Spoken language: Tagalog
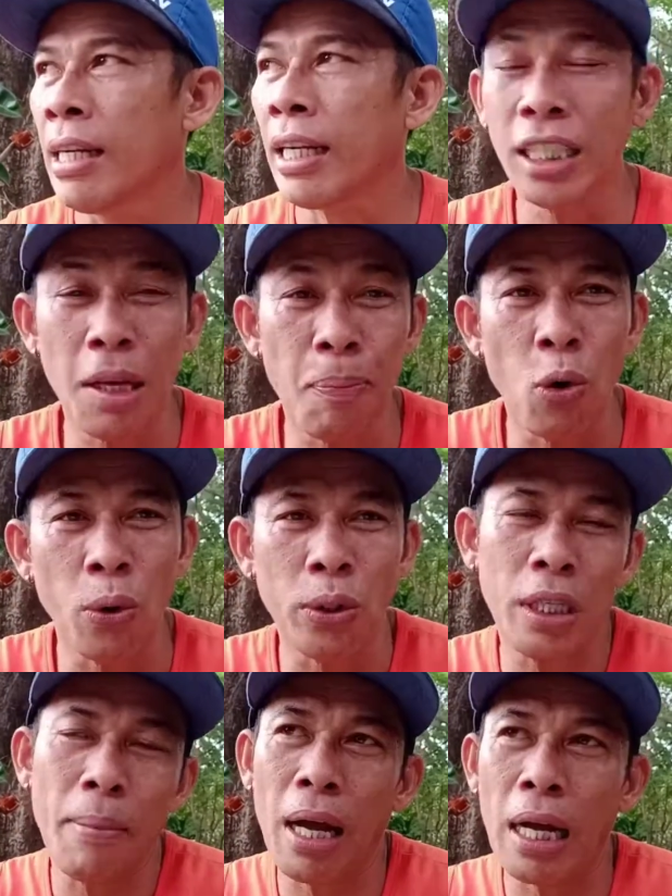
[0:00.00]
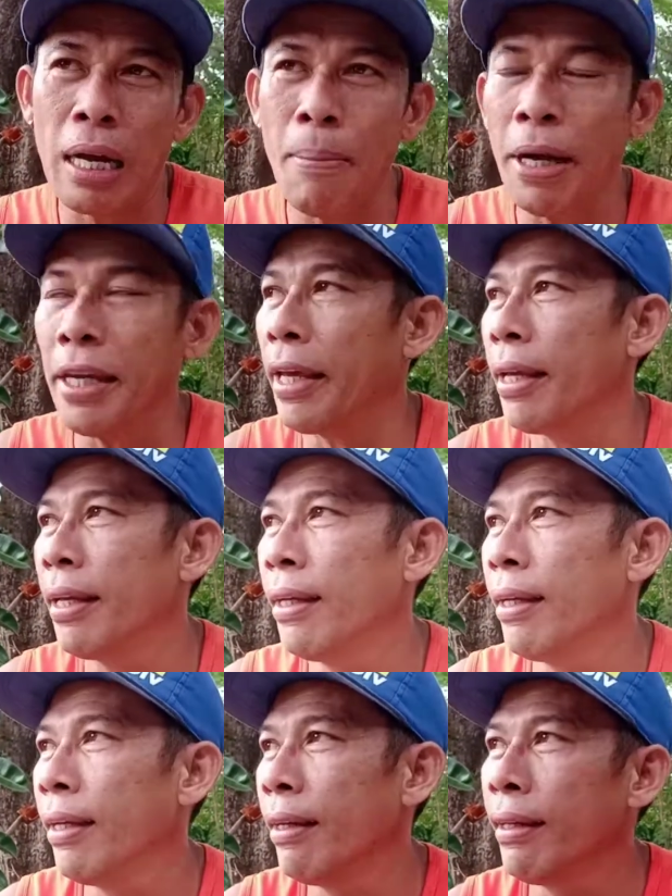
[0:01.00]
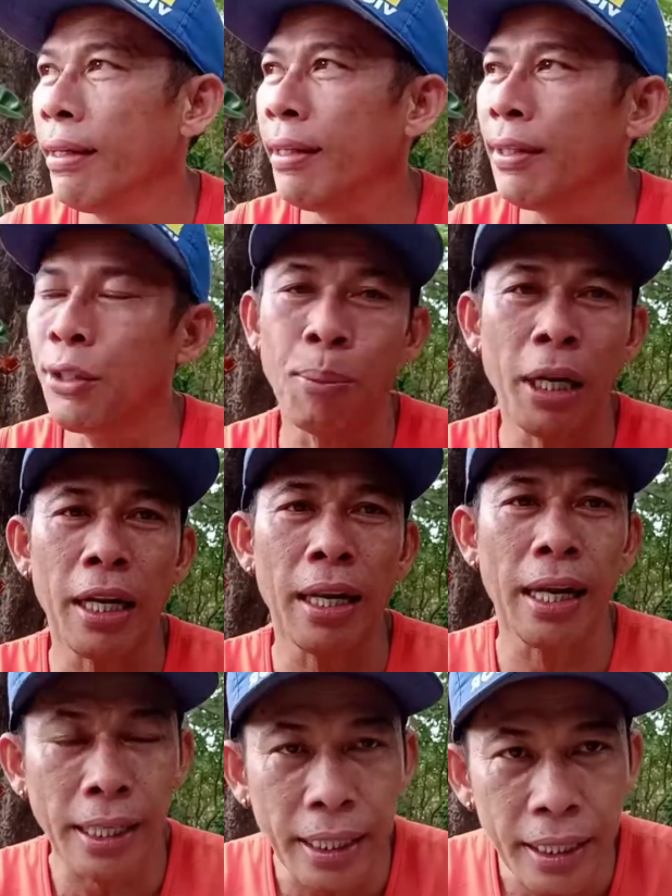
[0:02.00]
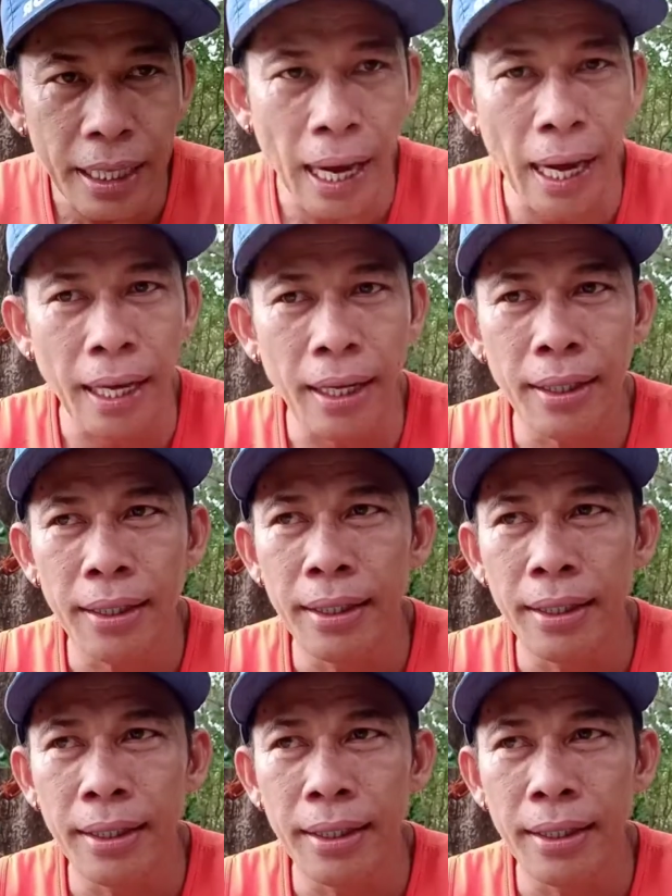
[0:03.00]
kasi puno siya mga kabay eh. Sobrang laki niya.